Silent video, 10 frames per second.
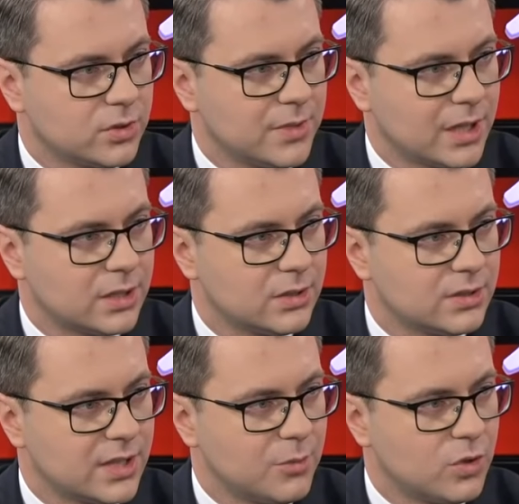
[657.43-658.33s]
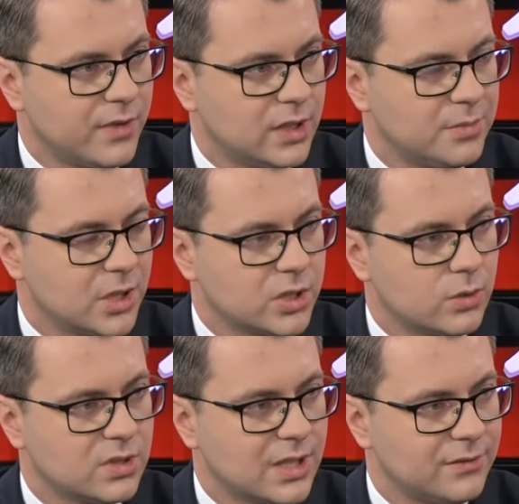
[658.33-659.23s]
po tym jak e, Sejm uchwali
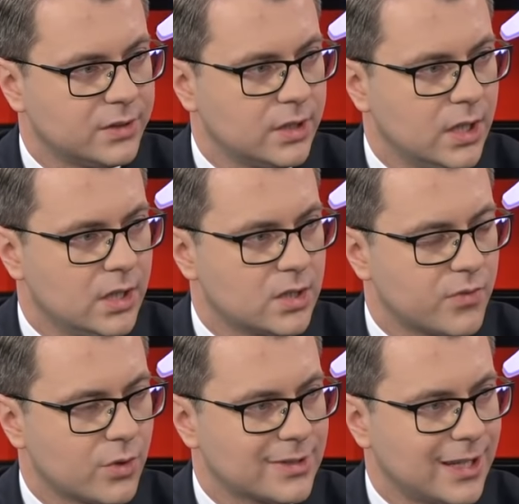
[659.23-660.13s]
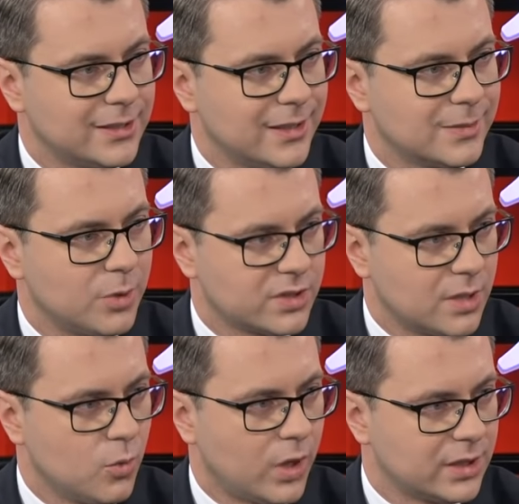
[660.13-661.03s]
pierwsze ustawy związane z
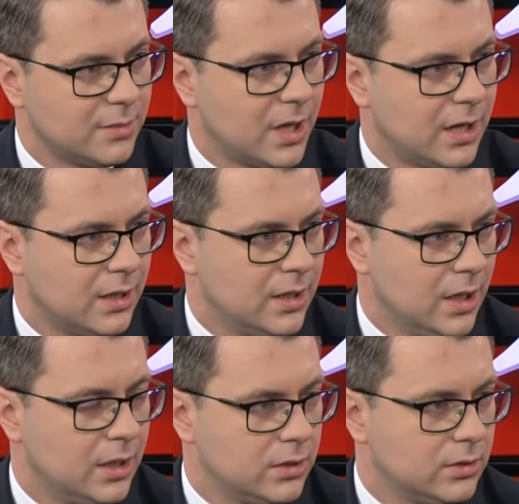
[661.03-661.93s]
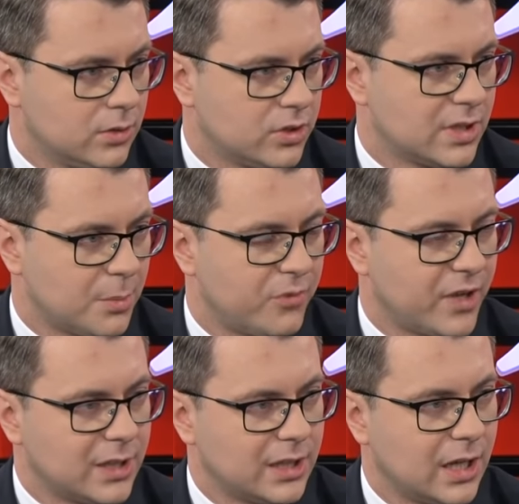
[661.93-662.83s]
Polskim Ładem, a e, to się
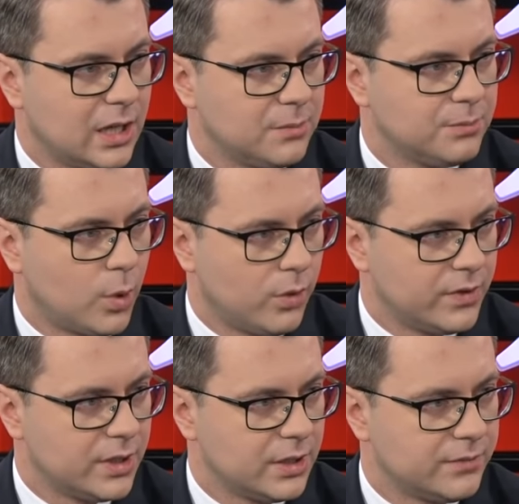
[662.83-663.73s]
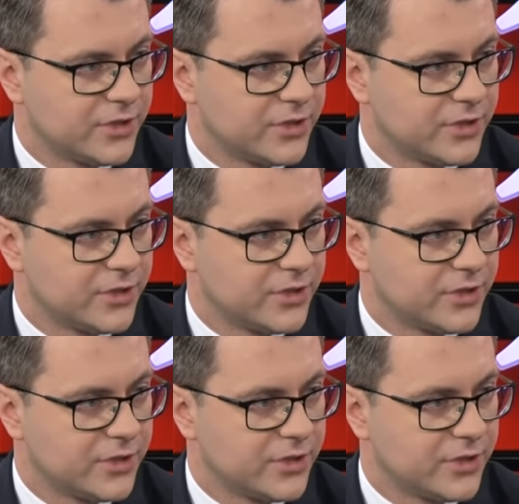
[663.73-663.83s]
zapowiada na połowę